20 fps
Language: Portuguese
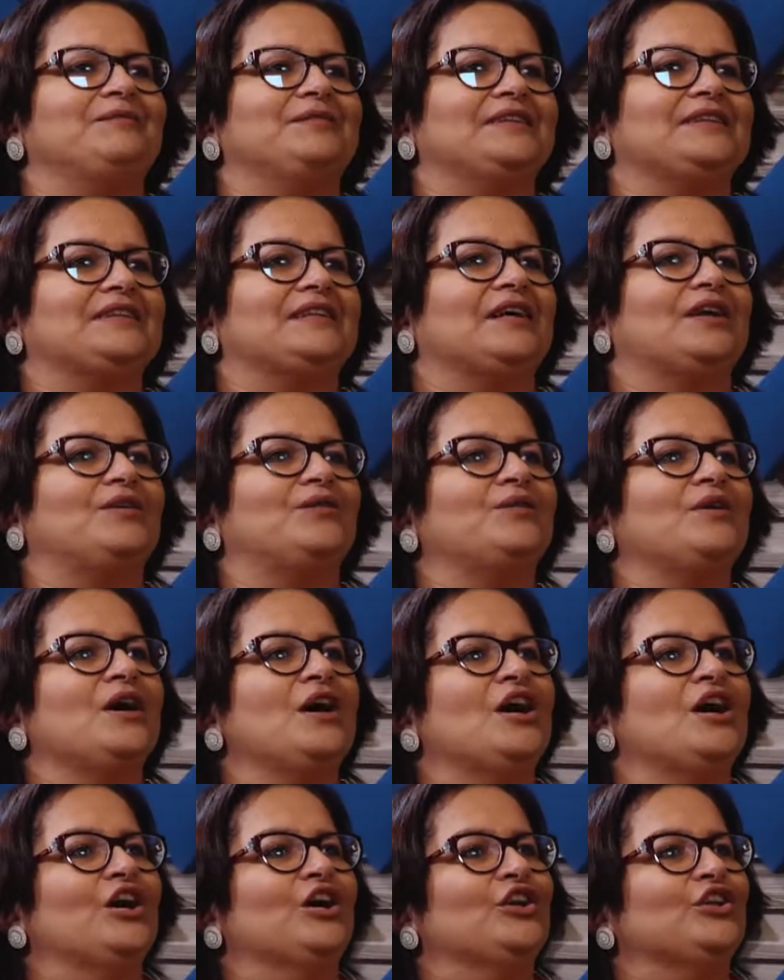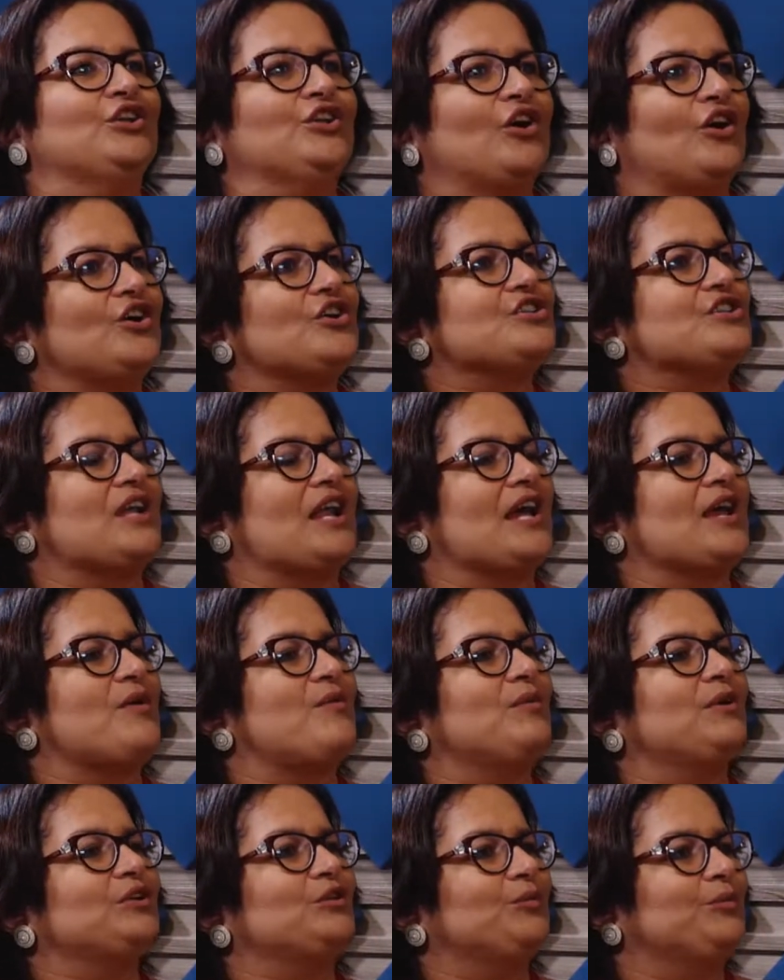Então, nós lá,
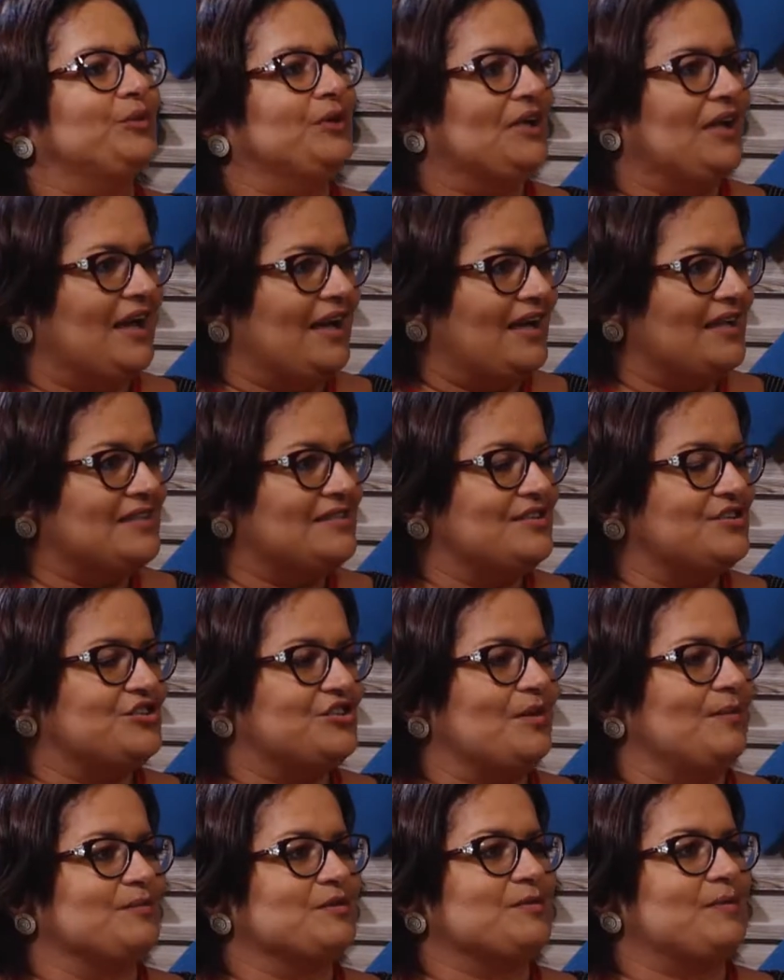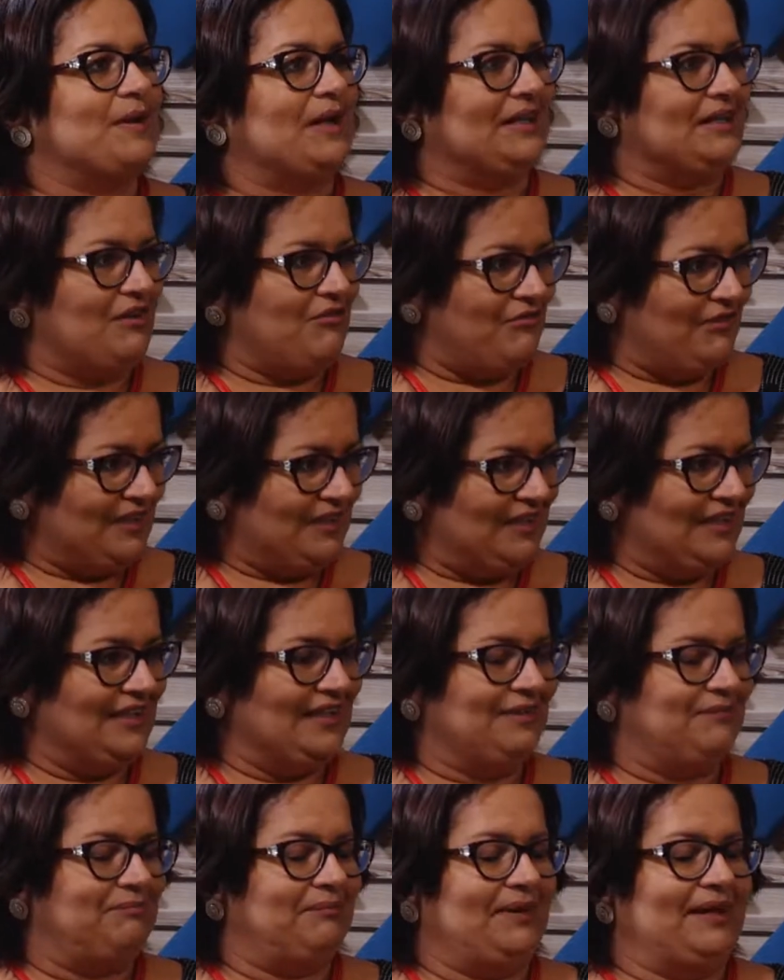enquanto mulheres, estamos para
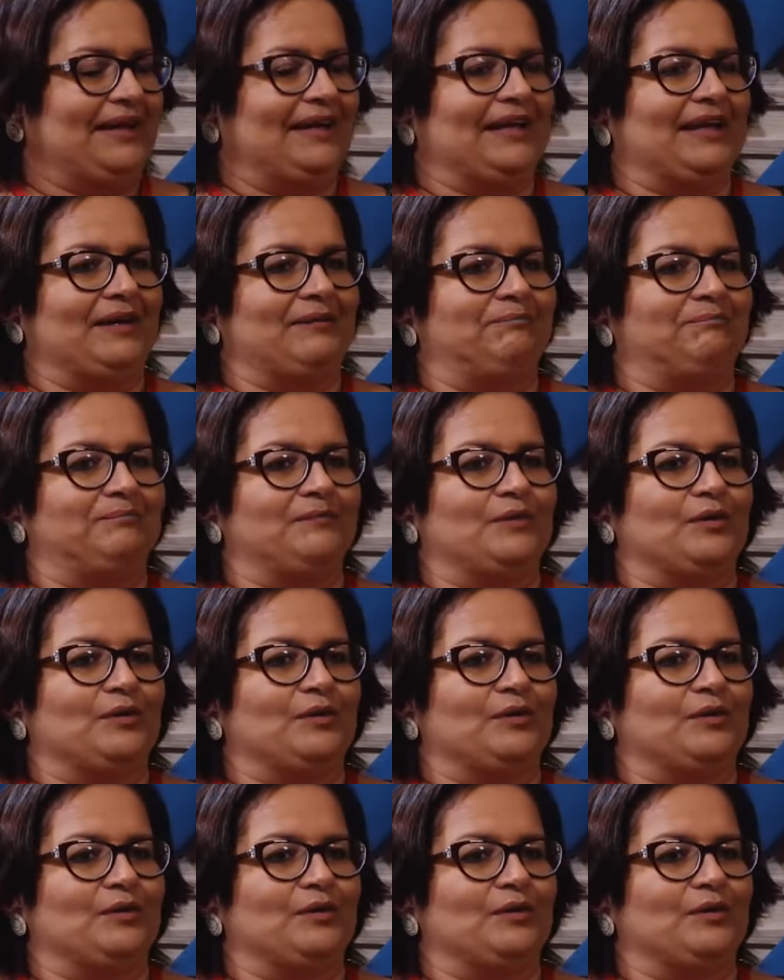defender é,